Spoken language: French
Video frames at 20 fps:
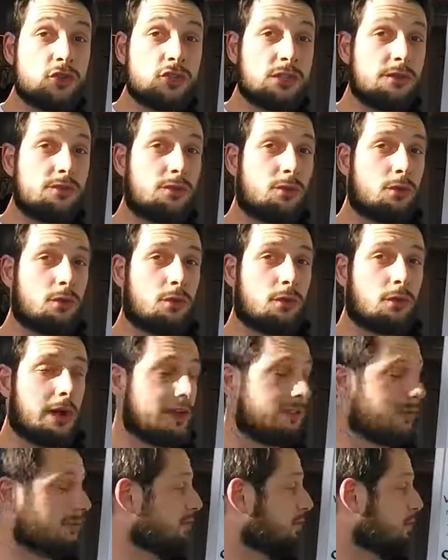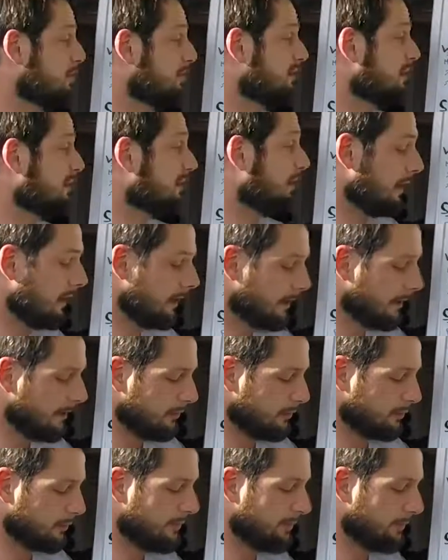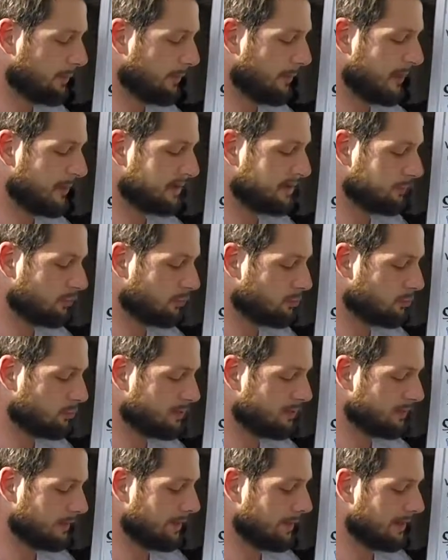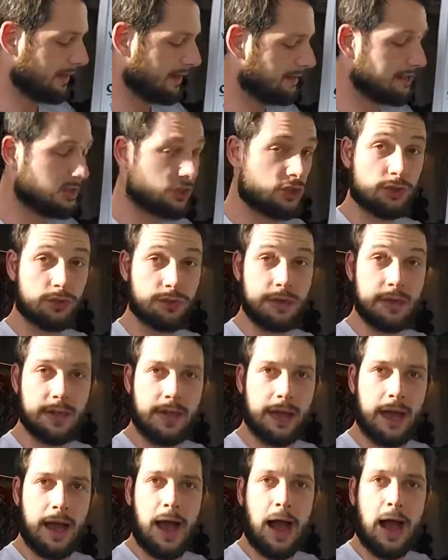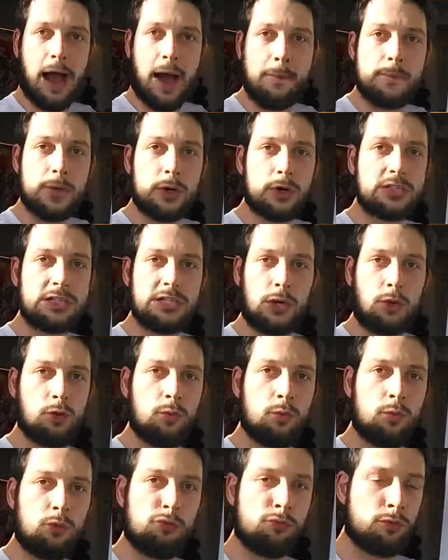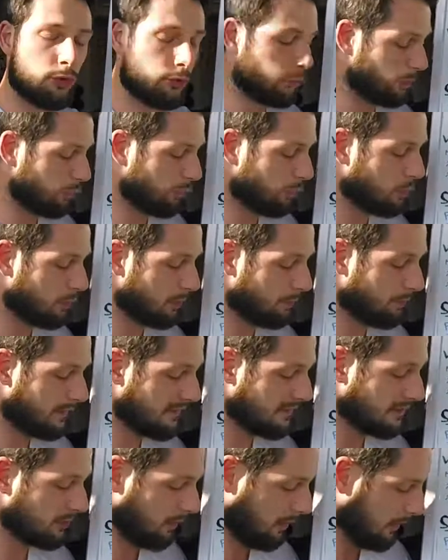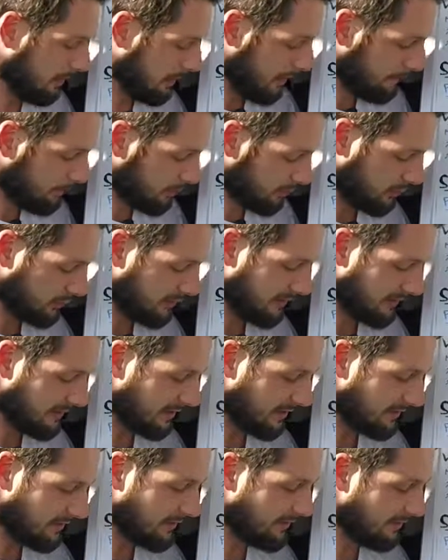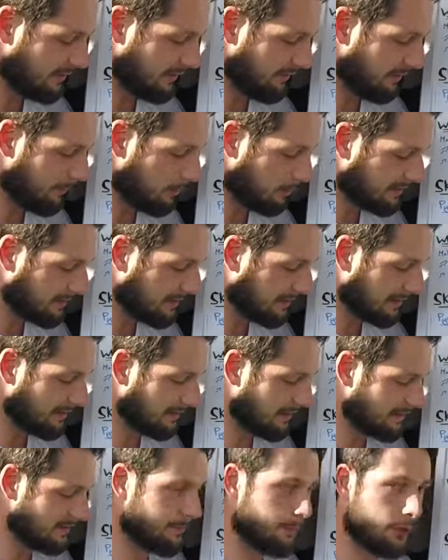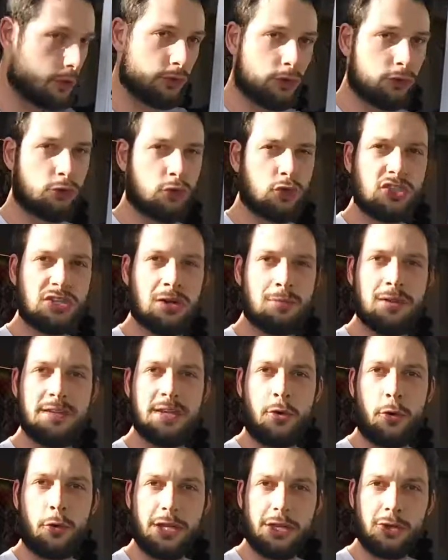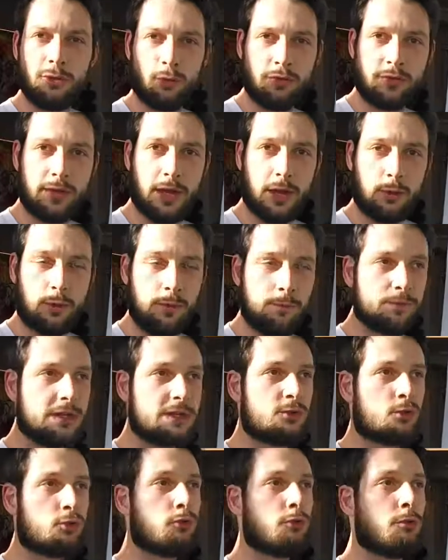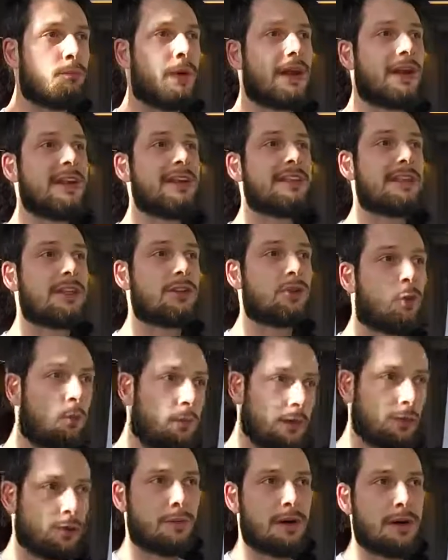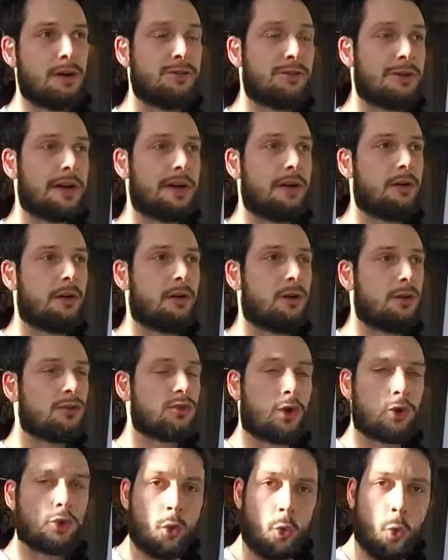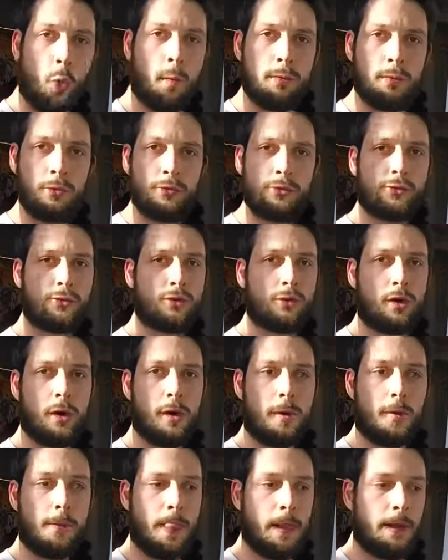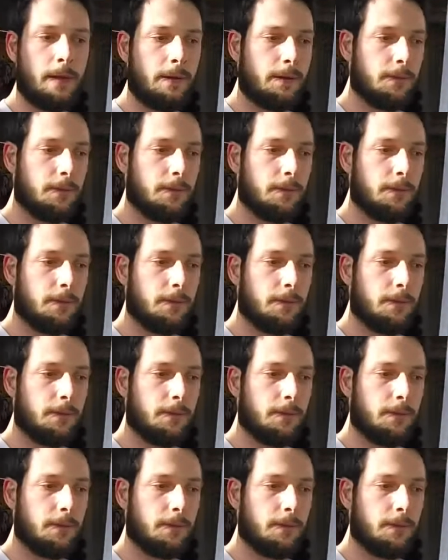hanche qui vont être sollicités. Donc il faut impérativement que tu puisses préparer tes chevilles à amortir le mouvement de ton squat pistol. Sur cet exercice, il est vraiment très très important de ne jamais décoller ton talon et surtout de ne pas te laisser tomber, de ne pas faire une sorte de rebond sur, euh,